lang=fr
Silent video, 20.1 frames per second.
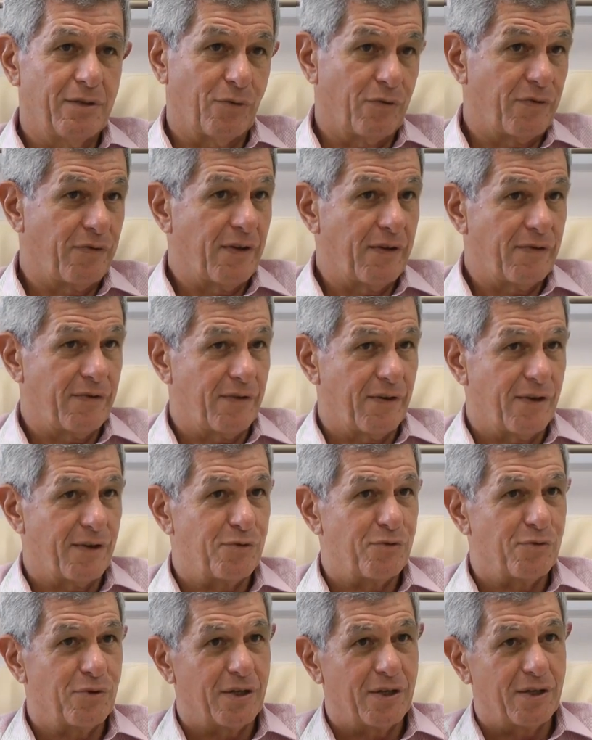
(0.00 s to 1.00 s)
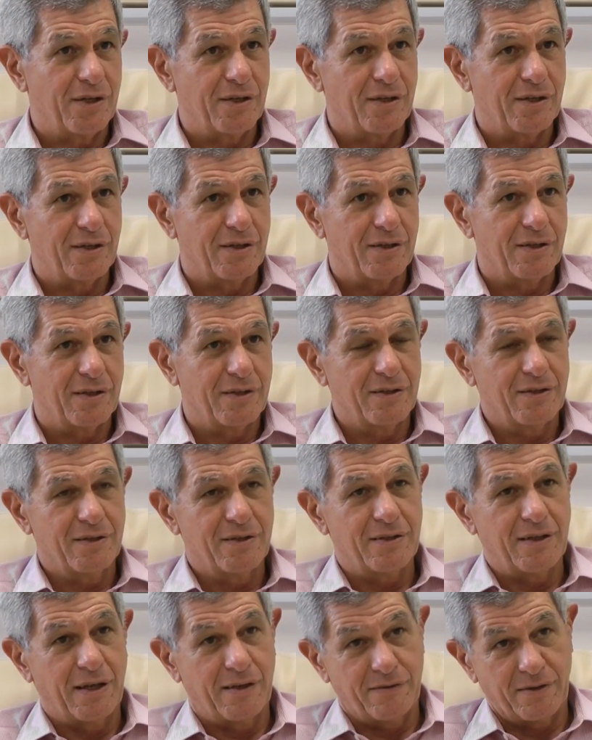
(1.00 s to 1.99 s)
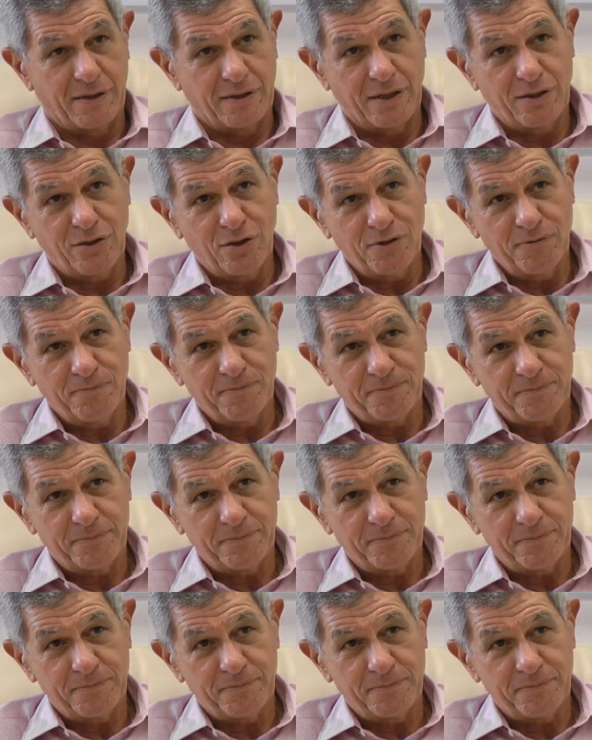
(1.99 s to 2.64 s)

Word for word: Donc ça, ça a duré un certain temps.